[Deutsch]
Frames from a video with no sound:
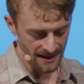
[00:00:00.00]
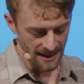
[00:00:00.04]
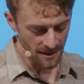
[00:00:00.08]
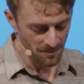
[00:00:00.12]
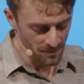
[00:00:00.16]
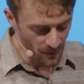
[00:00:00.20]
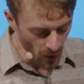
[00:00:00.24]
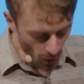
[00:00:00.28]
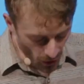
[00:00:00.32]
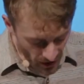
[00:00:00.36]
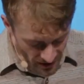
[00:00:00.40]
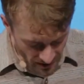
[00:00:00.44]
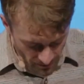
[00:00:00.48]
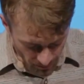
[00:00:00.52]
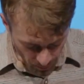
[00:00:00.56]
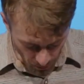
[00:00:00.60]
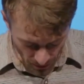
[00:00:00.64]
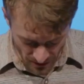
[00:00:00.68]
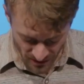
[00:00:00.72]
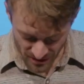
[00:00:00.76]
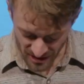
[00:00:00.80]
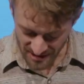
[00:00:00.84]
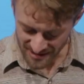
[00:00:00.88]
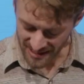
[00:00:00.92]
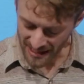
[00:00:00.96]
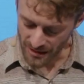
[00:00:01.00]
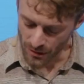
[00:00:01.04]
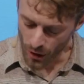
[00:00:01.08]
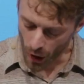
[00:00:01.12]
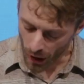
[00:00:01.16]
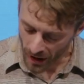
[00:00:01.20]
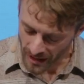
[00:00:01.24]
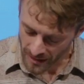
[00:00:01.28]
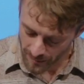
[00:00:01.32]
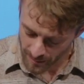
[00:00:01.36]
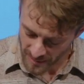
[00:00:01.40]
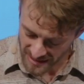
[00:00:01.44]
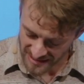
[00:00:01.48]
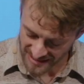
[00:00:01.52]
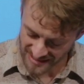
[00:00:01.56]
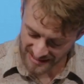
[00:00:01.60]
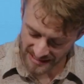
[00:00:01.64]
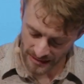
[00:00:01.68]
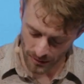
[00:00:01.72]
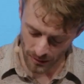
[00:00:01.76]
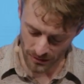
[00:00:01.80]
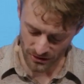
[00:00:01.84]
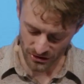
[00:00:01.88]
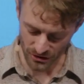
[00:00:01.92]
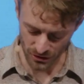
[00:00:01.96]
Im neuen Bund, in der neuen
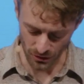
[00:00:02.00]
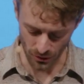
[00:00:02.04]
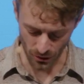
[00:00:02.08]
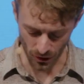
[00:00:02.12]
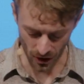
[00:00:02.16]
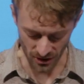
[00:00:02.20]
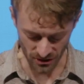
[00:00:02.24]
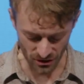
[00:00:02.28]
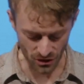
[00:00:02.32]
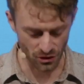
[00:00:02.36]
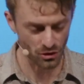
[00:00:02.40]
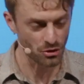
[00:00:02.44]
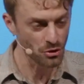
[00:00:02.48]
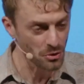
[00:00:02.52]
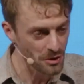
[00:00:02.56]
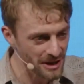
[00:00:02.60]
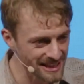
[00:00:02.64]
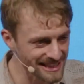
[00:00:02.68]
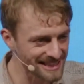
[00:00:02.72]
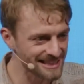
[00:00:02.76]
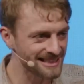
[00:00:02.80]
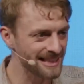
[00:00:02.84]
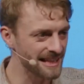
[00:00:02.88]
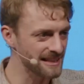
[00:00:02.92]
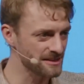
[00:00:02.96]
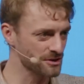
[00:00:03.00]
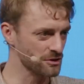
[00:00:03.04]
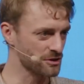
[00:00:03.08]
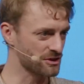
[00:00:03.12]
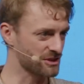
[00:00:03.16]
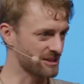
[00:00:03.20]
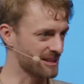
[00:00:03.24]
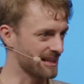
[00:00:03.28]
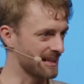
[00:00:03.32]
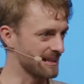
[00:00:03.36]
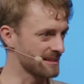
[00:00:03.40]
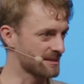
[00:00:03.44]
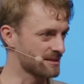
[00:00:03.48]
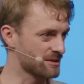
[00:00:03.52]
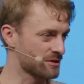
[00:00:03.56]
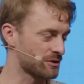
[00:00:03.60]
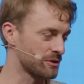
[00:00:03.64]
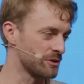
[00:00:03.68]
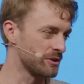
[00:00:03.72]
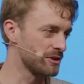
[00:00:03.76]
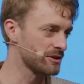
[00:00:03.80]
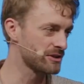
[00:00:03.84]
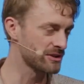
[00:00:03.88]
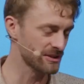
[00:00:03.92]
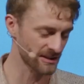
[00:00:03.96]
Beziehung zu Gott durch Jesus
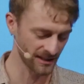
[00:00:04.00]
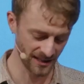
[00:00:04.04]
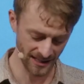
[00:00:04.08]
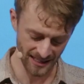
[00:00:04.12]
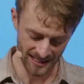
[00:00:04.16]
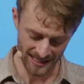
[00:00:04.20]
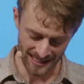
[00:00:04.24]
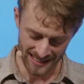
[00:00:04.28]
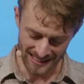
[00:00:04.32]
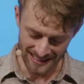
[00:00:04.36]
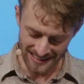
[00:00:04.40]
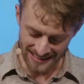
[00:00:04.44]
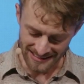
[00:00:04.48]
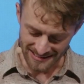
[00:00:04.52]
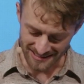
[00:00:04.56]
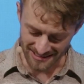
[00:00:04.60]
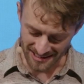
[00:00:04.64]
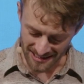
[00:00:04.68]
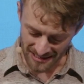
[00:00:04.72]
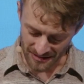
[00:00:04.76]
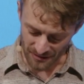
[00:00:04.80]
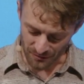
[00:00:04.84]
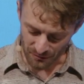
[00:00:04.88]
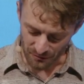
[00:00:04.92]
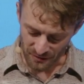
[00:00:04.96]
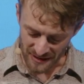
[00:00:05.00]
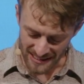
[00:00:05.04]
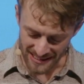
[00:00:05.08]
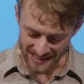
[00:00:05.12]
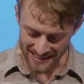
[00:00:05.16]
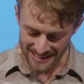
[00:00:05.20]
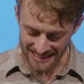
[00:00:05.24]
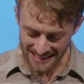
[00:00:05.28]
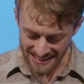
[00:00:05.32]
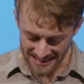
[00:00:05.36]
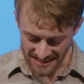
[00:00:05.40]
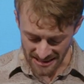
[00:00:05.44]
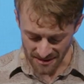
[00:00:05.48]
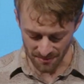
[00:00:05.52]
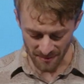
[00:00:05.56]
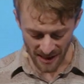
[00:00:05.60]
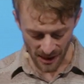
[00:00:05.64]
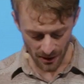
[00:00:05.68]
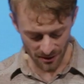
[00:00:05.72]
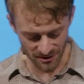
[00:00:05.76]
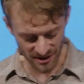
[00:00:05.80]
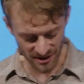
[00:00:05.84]
Christus sind wir nicht mehr